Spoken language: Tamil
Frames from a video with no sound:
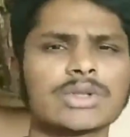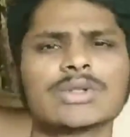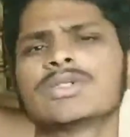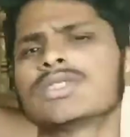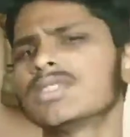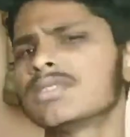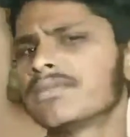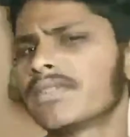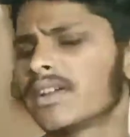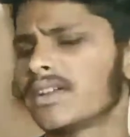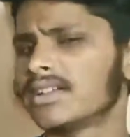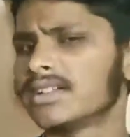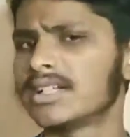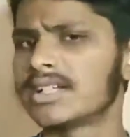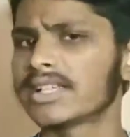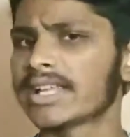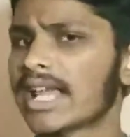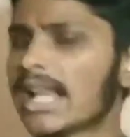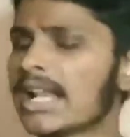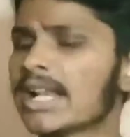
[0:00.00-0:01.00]
தௌசண்ட் ஃபைவ்
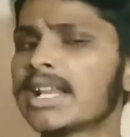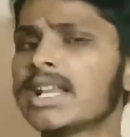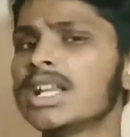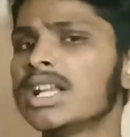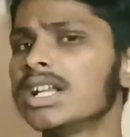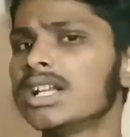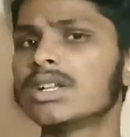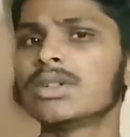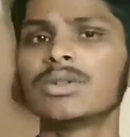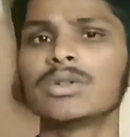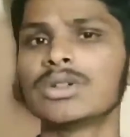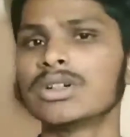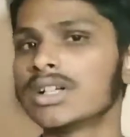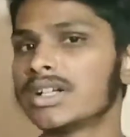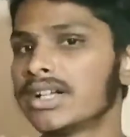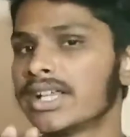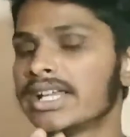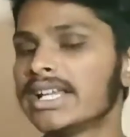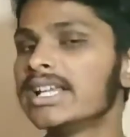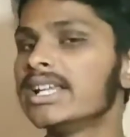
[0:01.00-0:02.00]
ஹண்ட்ரட் கேலரின்னுட்டு உங்களோட
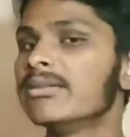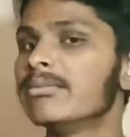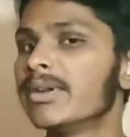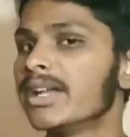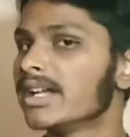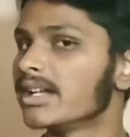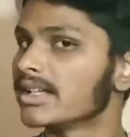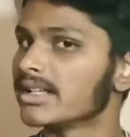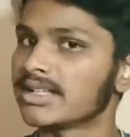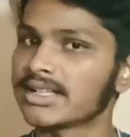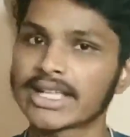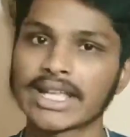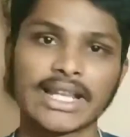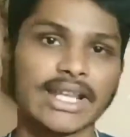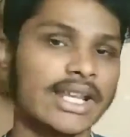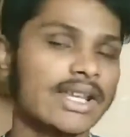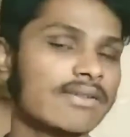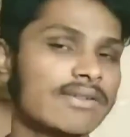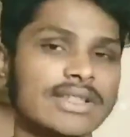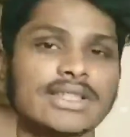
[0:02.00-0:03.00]
டெய்லி மெயின்டைன்
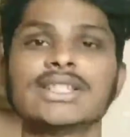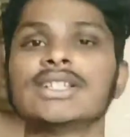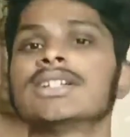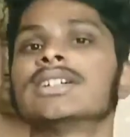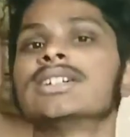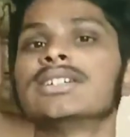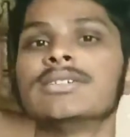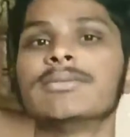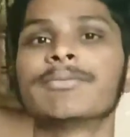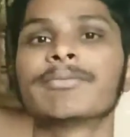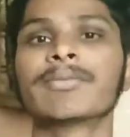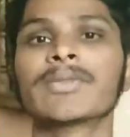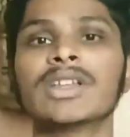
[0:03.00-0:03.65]
கேலரி வந்திருக்கு